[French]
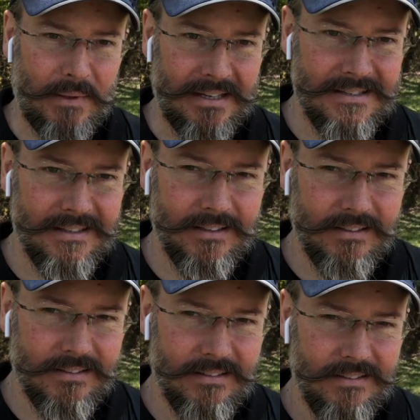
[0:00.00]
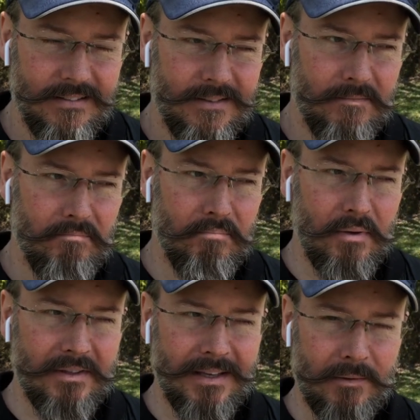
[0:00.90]
pratique.
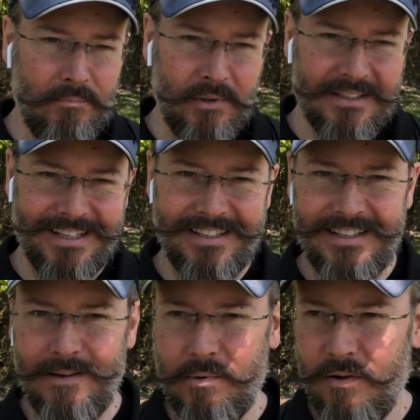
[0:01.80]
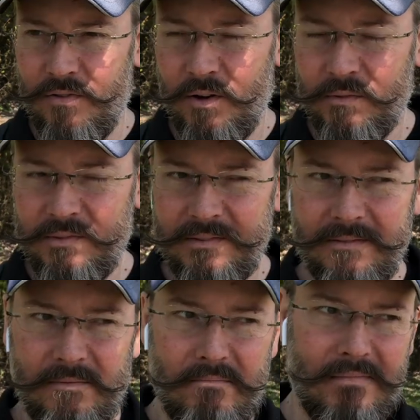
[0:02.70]
Peut-être pas très très profonde,
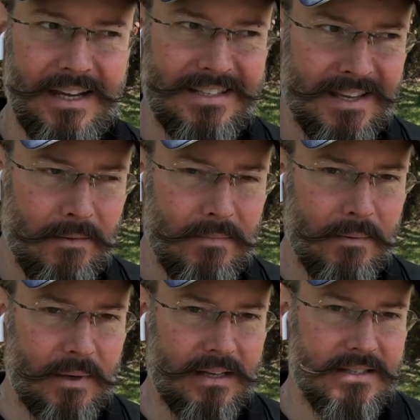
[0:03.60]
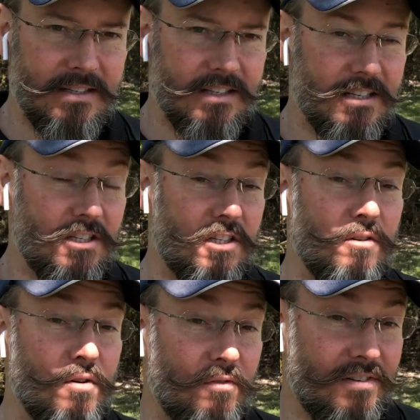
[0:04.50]
mais extrêmement pratique. J'ai
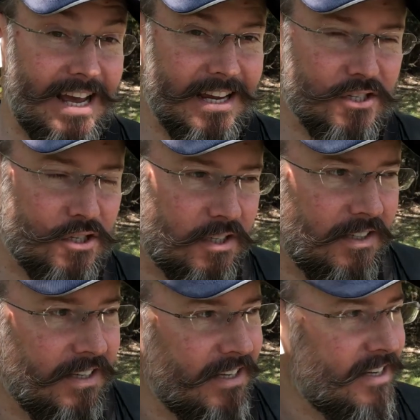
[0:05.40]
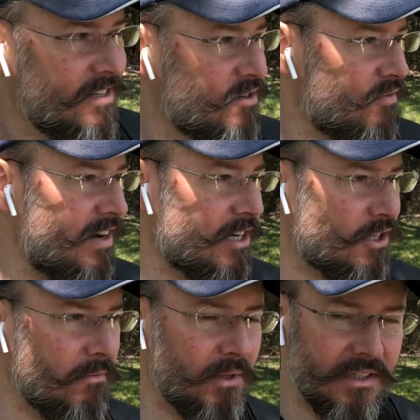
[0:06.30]
eu un flash. Ce
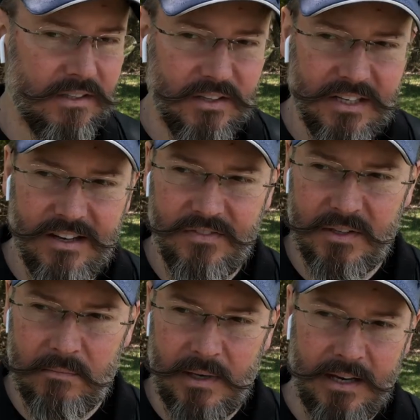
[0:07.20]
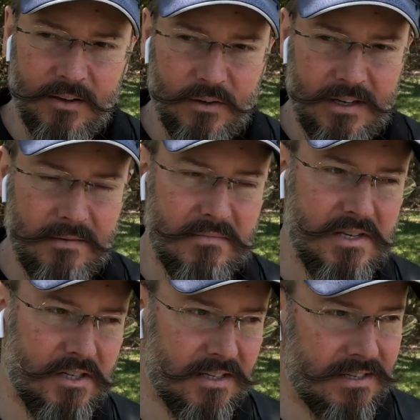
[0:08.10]
flash-là m'a été donné en fait par un ami,
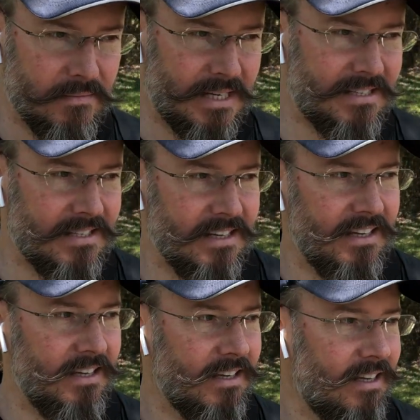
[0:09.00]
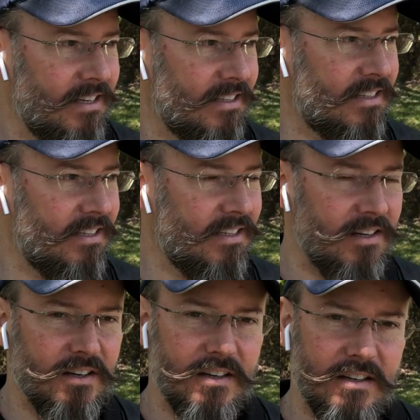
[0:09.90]
Jean-Sébastien, qui
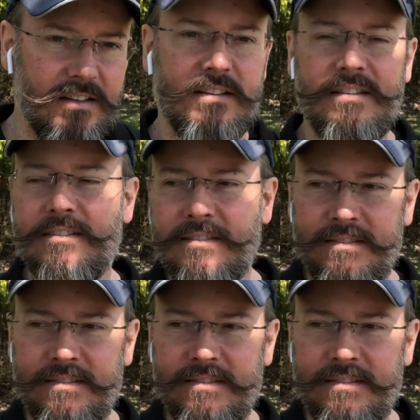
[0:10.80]
euh,